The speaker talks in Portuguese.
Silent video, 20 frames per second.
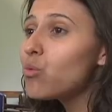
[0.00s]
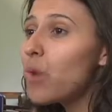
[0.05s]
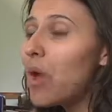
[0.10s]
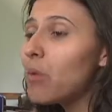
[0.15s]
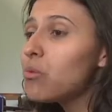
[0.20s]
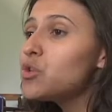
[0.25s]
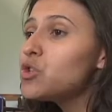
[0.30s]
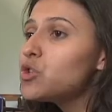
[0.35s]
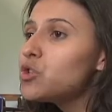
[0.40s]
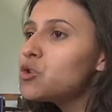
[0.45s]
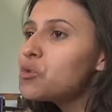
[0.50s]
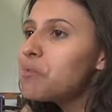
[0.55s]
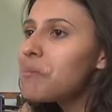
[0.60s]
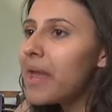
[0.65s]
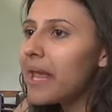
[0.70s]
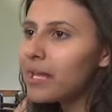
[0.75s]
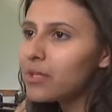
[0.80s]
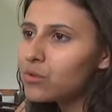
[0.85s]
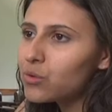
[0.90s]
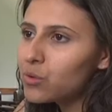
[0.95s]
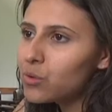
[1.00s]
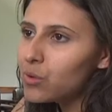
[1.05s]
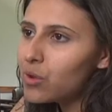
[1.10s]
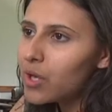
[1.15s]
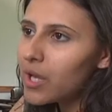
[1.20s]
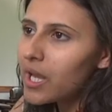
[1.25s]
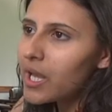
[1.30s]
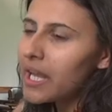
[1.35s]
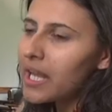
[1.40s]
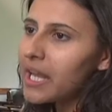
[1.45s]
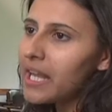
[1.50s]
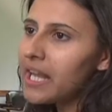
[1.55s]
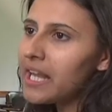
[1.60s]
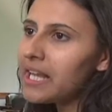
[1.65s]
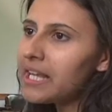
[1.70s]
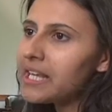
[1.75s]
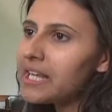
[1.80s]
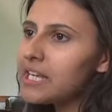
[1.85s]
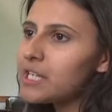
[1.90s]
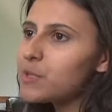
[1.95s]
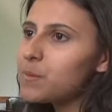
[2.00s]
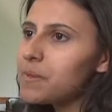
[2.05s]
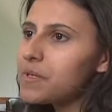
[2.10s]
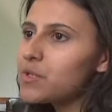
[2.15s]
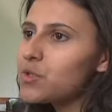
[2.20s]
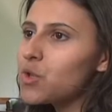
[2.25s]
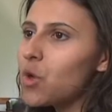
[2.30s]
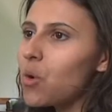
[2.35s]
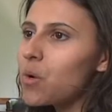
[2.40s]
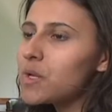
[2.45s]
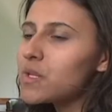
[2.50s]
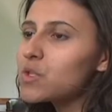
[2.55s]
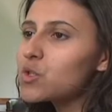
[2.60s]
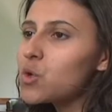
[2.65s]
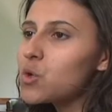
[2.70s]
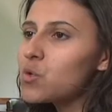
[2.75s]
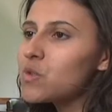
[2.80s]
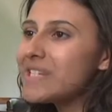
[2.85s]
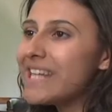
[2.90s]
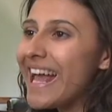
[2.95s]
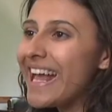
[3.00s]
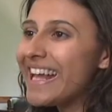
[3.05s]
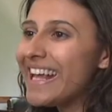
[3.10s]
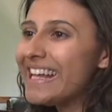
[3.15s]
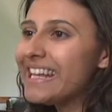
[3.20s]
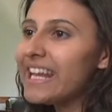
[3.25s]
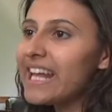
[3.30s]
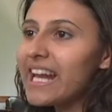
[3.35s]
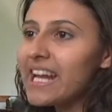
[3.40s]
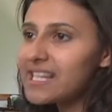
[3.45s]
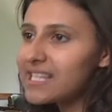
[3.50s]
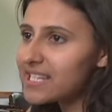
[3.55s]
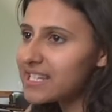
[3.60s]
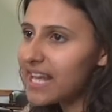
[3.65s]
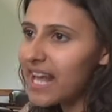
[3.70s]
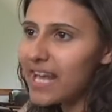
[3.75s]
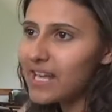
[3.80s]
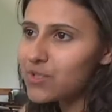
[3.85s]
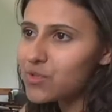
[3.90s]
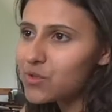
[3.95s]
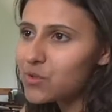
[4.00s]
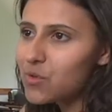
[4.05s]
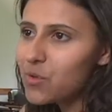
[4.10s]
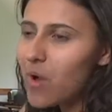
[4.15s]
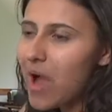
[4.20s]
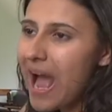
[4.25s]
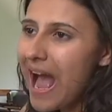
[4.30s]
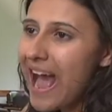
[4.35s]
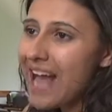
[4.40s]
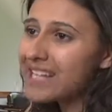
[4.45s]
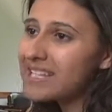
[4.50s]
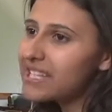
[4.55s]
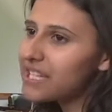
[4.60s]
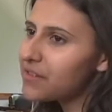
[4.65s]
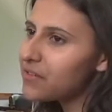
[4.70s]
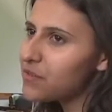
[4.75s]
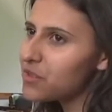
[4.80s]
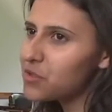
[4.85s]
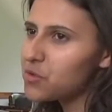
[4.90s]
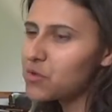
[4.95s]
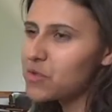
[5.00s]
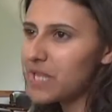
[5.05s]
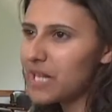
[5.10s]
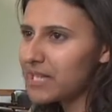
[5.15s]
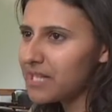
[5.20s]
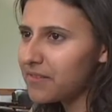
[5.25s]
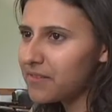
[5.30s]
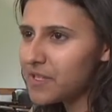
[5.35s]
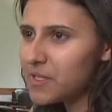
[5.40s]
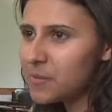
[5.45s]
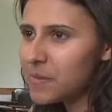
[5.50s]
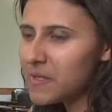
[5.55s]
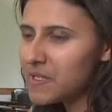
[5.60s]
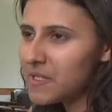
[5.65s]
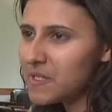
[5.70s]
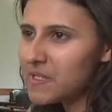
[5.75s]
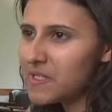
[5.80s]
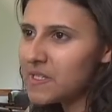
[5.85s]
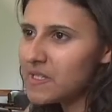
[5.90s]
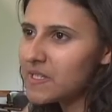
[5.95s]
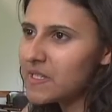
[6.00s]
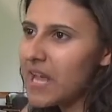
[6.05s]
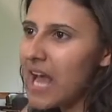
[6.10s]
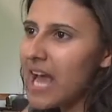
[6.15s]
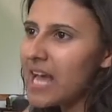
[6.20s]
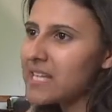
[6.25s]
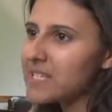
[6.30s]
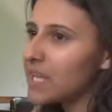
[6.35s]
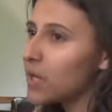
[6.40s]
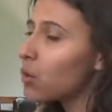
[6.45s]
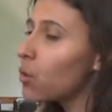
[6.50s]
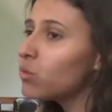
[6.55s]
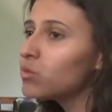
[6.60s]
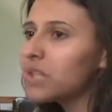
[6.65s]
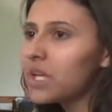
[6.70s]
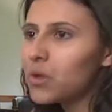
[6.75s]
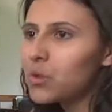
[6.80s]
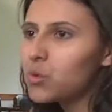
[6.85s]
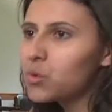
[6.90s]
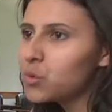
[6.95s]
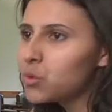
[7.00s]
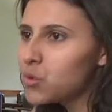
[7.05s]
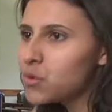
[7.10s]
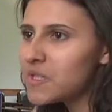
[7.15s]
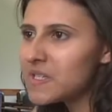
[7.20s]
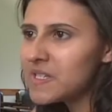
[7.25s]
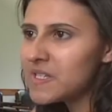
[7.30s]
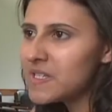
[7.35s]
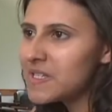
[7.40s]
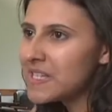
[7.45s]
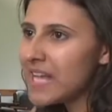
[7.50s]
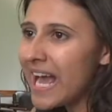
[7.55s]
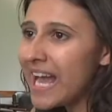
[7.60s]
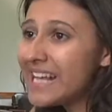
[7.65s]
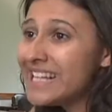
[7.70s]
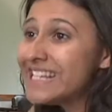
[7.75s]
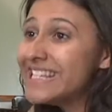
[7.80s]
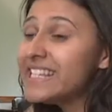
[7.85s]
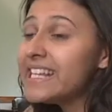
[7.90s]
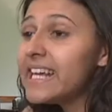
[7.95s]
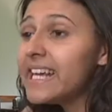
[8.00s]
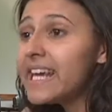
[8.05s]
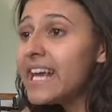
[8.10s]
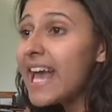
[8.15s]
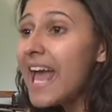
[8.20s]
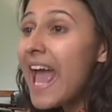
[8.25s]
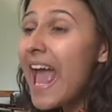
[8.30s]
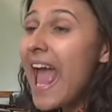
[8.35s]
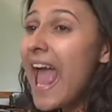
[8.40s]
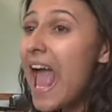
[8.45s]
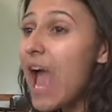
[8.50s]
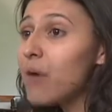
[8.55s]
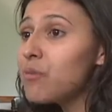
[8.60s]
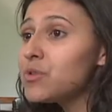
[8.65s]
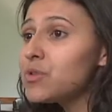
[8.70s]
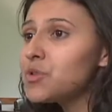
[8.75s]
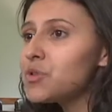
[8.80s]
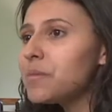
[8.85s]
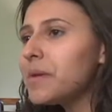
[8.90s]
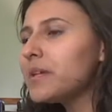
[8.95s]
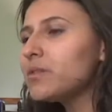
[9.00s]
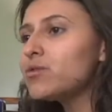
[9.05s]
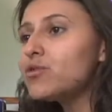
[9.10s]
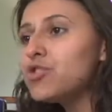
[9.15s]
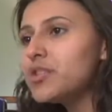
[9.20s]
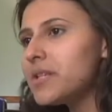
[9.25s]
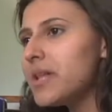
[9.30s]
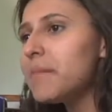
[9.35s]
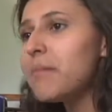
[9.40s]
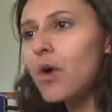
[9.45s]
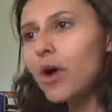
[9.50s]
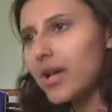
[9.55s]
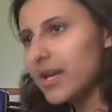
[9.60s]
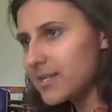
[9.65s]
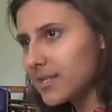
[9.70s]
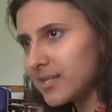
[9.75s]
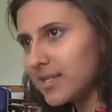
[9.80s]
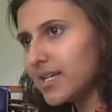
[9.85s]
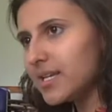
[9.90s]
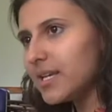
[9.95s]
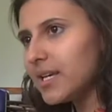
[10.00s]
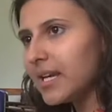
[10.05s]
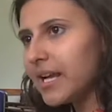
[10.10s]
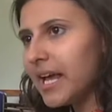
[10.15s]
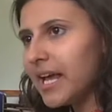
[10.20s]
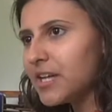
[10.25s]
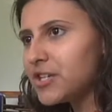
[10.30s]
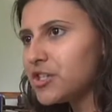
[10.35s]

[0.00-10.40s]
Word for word: É um instrumento em que as pessoas conseguem ter acesso a serviços cada vez mais essenciais, a conteúdos essenciais e é um instrumento de democracia. Né?